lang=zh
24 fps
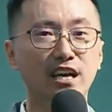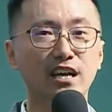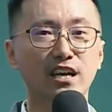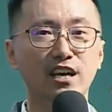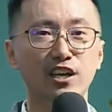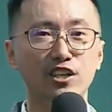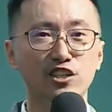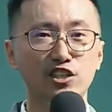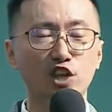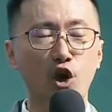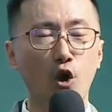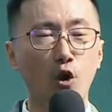
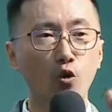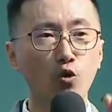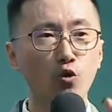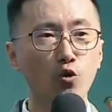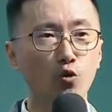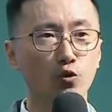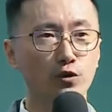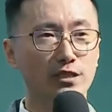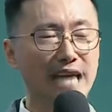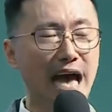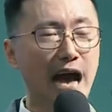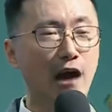收入
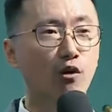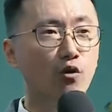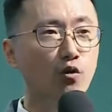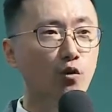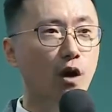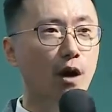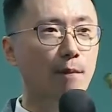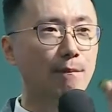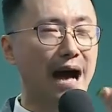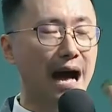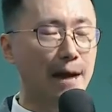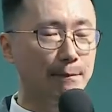超过
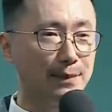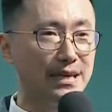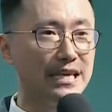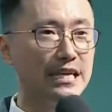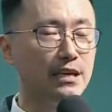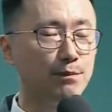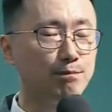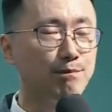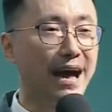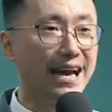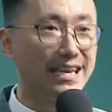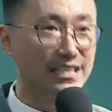马币一
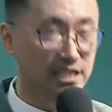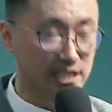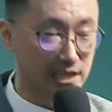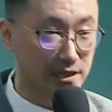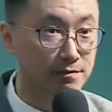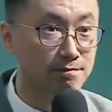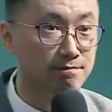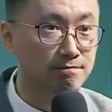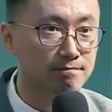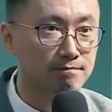百千。